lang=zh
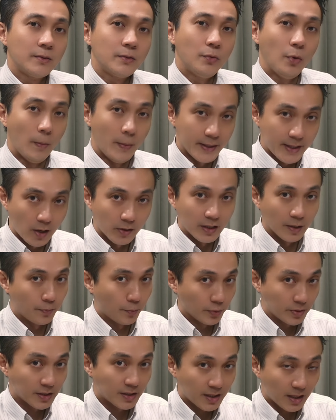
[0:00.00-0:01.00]
我们要的
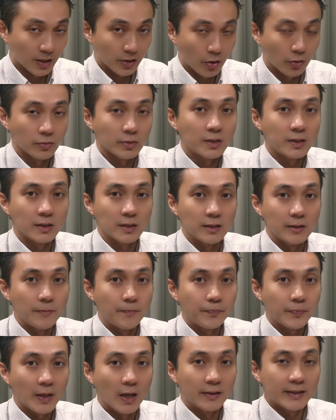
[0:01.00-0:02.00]
不是这个东西，
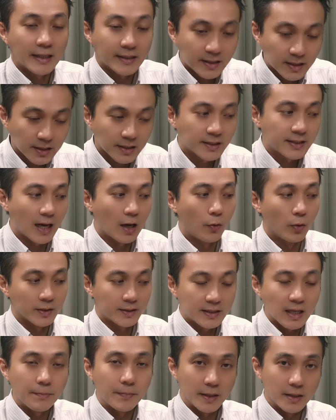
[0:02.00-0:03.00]
但至少我
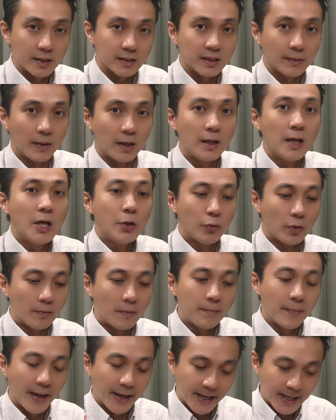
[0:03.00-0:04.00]
证明了什么？我
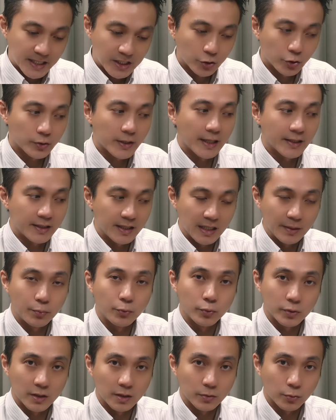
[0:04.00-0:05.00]
们每一次都在底
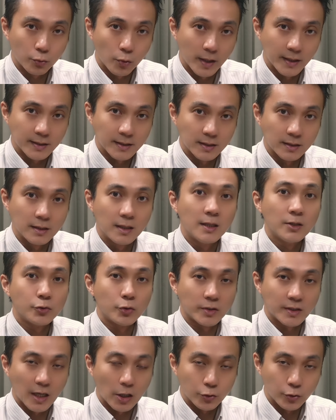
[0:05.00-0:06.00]
部的位置
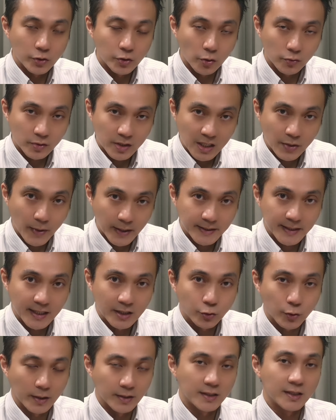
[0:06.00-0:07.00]
去找寻这种低位阶
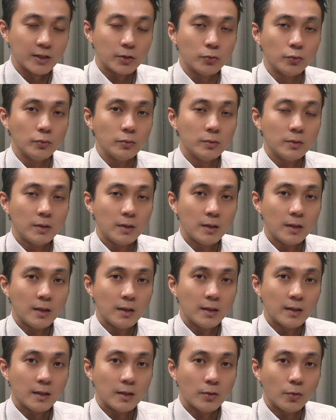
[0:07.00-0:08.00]
的转机股，
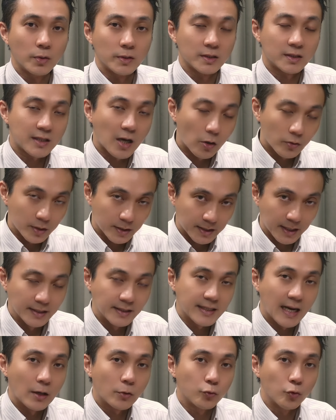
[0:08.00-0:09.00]
或者高的
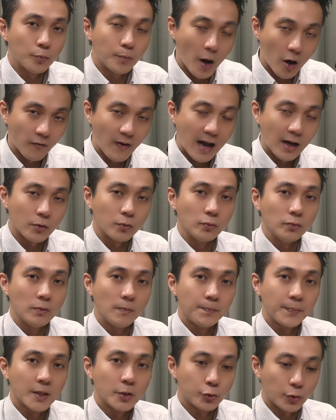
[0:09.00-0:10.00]
成长股、爆发股。
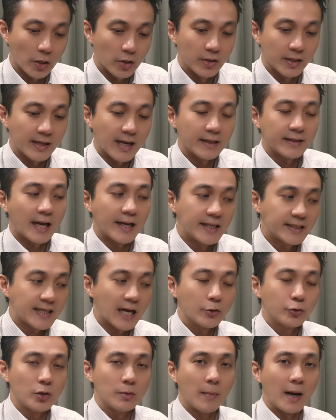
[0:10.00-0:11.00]
所以你看，它一
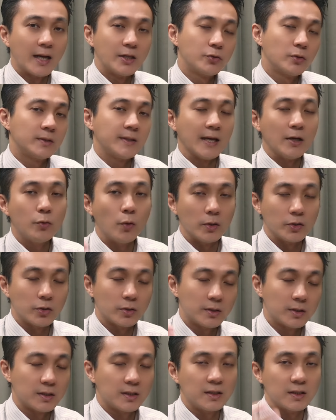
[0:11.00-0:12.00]
上去马上就点火，
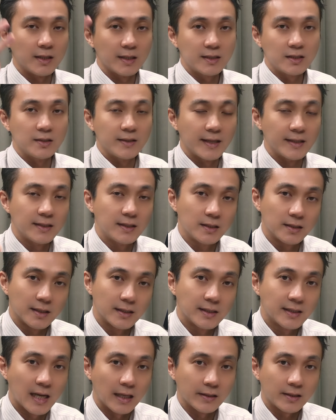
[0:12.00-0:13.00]
就是四个四天四
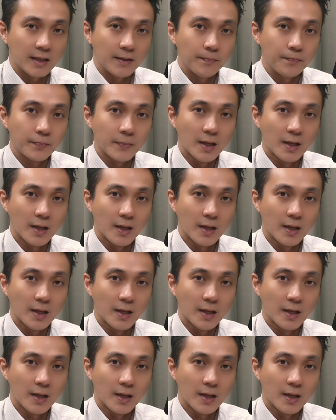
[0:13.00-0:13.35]
根涨停。